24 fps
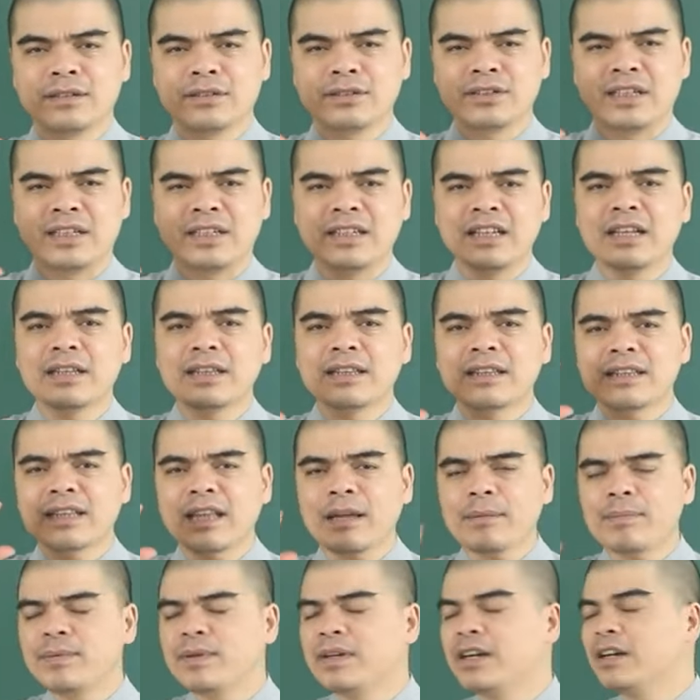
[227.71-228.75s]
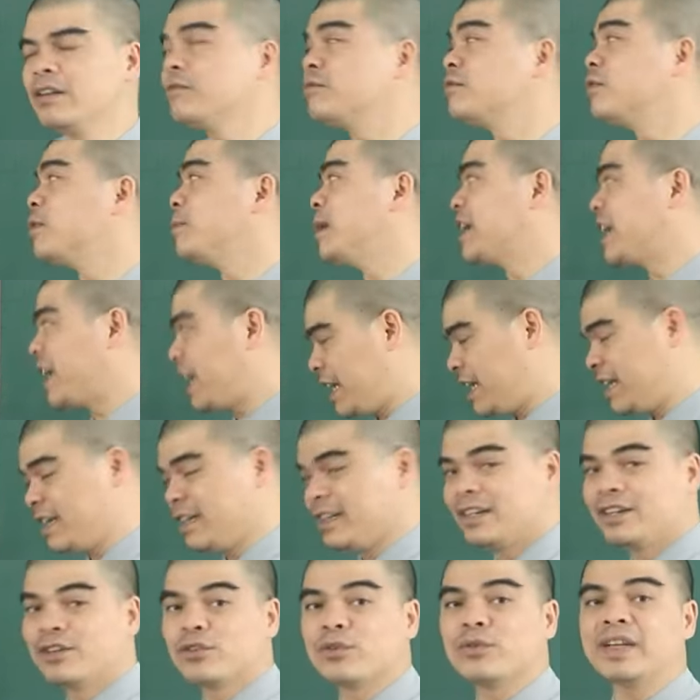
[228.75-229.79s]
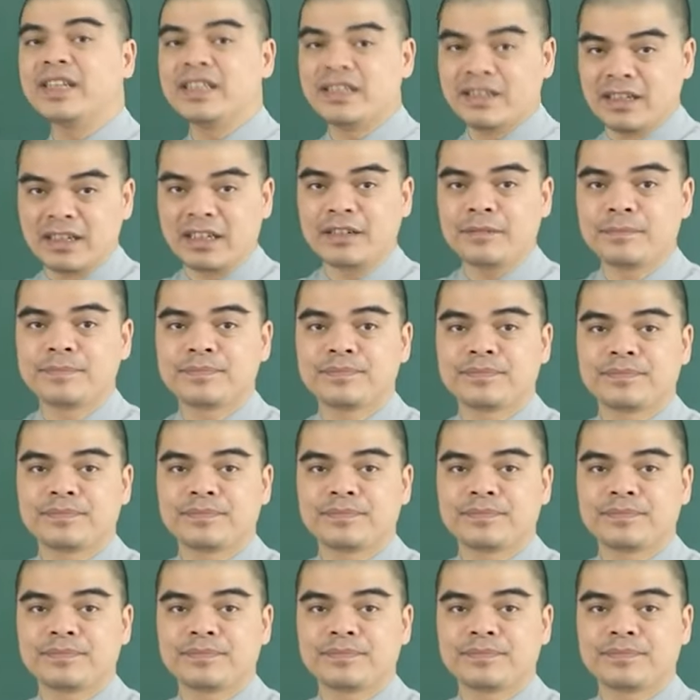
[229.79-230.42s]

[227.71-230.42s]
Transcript: chỉ nên thắp hương vào ban ngày. Quý vị nhớ nhé.